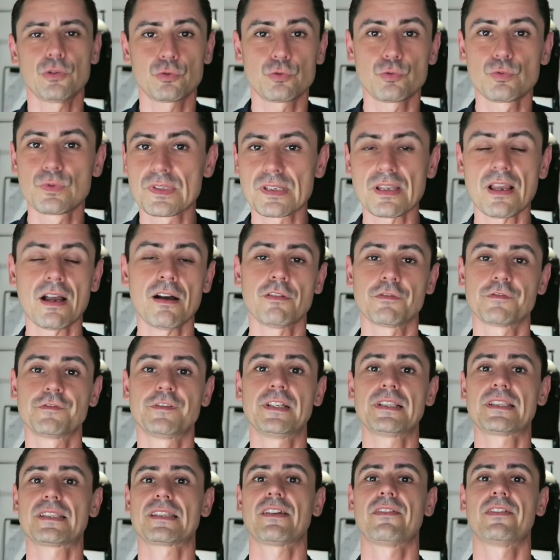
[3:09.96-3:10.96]
Tout ça, en
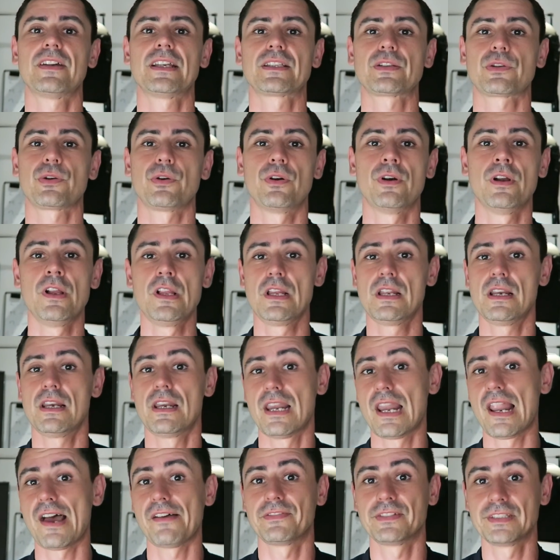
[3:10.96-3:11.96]
fait, ça va être
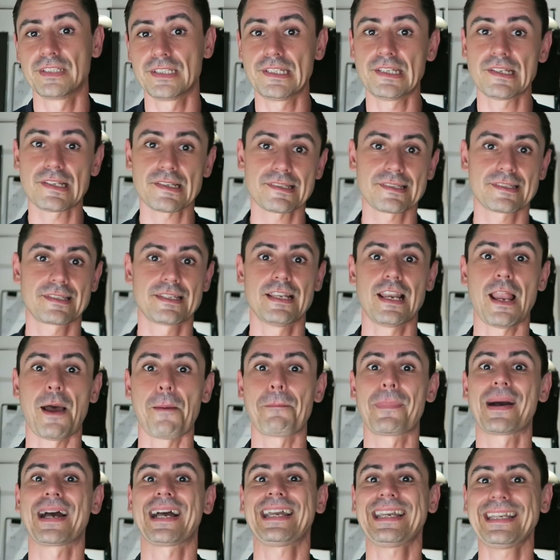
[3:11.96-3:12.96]
l'avenir, c'est la
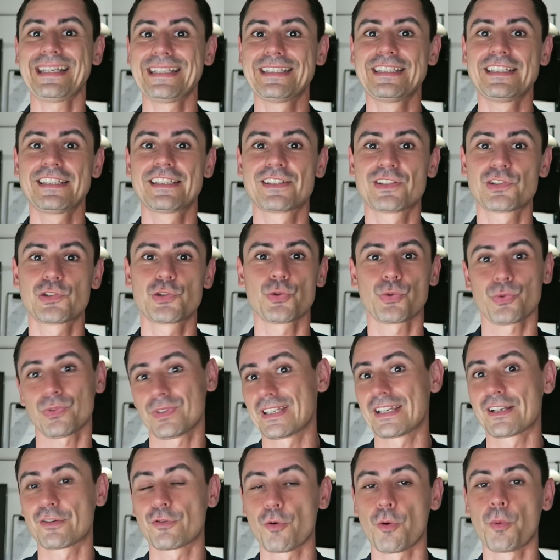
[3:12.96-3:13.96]
prédiction
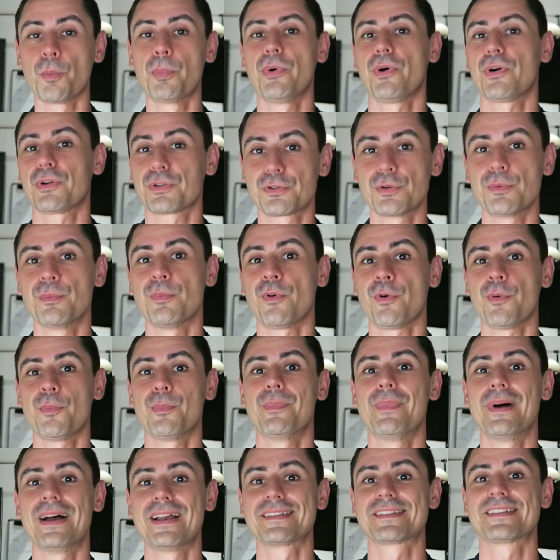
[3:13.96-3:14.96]
des comportements
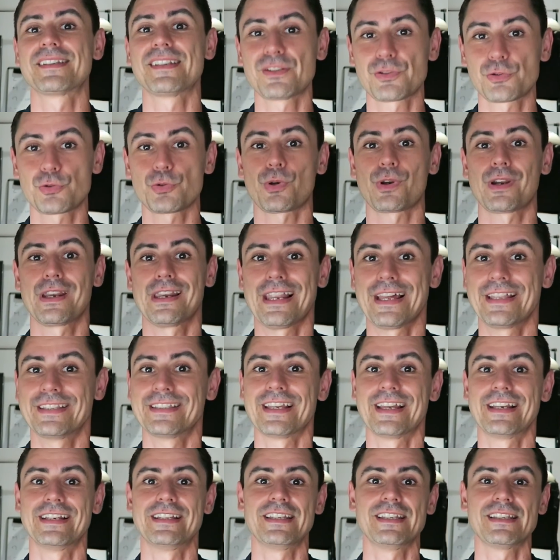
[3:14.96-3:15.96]
basés sur
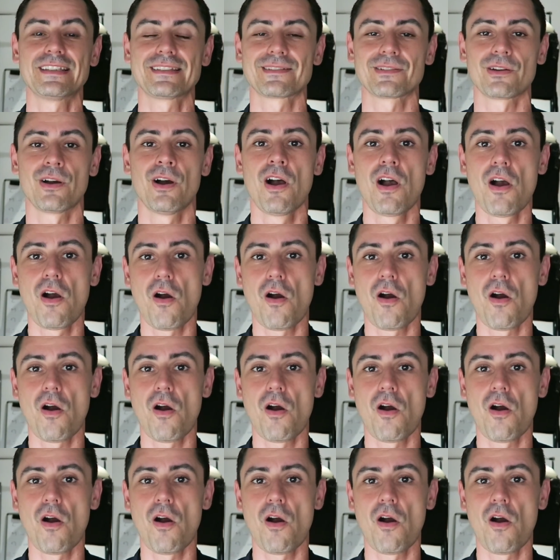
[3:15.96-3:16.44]
l'analyse